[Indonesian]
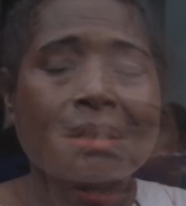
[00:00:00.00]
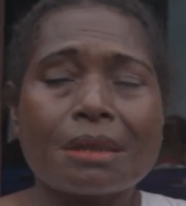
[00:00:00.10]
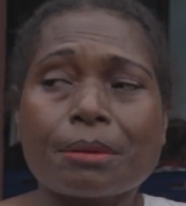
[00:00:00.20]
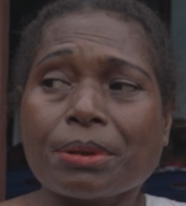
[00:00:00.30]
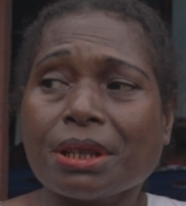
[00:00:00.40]

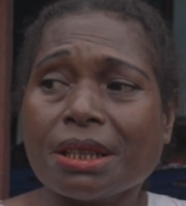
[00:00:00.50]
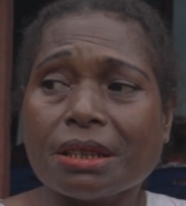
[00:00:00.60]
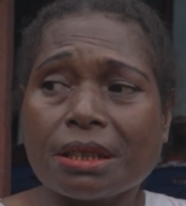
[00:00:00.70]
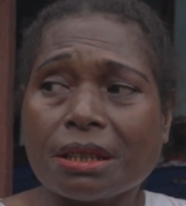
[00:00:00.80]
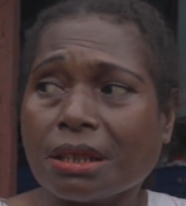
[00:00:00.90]
tapi di
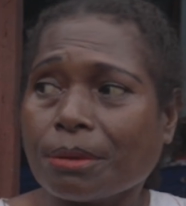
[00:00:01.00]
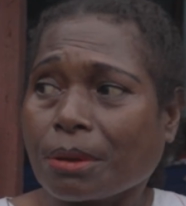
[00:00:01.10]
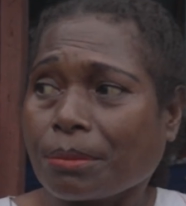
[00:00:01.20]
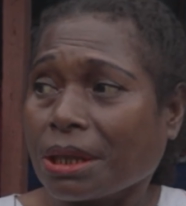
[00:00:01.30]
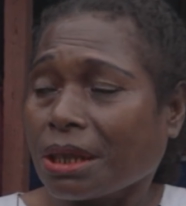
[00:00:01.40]
sini
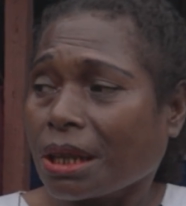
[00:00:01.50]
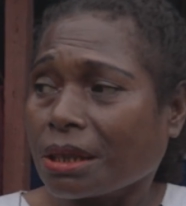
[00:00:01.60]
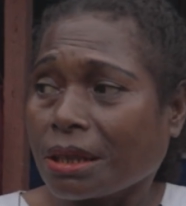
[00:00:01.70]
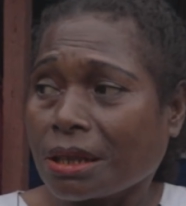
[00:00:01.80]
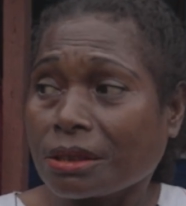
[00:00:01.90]
mama
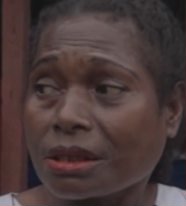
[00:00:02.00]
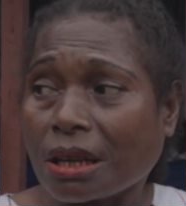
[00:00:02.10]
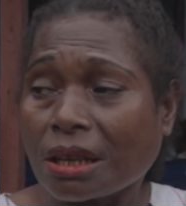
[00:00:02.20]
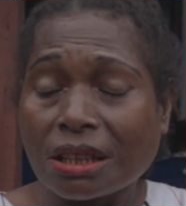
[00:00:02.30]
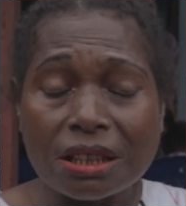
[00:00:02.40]
lihat yang
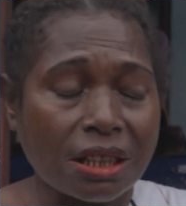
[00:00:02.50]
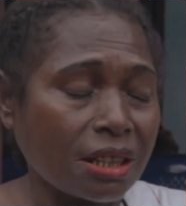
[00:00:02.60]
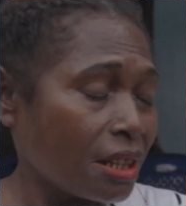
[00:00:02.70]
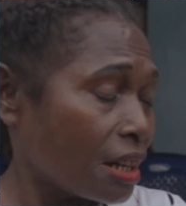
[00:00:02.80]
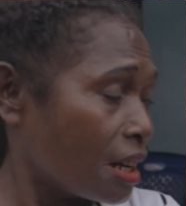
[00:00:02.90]
sekarang
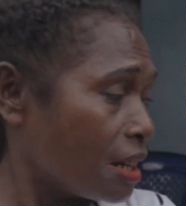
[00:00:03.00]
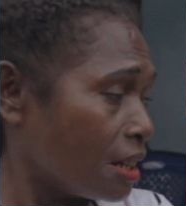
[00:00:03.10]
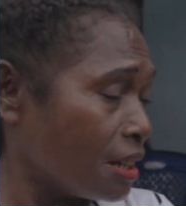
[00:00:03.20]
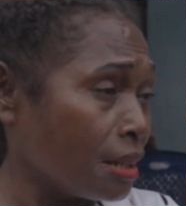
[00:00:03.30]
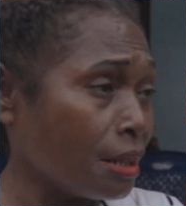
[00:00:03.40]
kegiatan yang ada
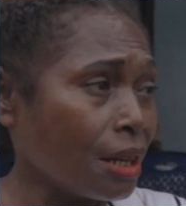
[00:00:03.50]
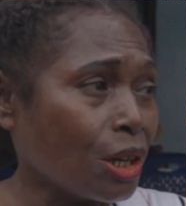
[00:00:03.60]
ini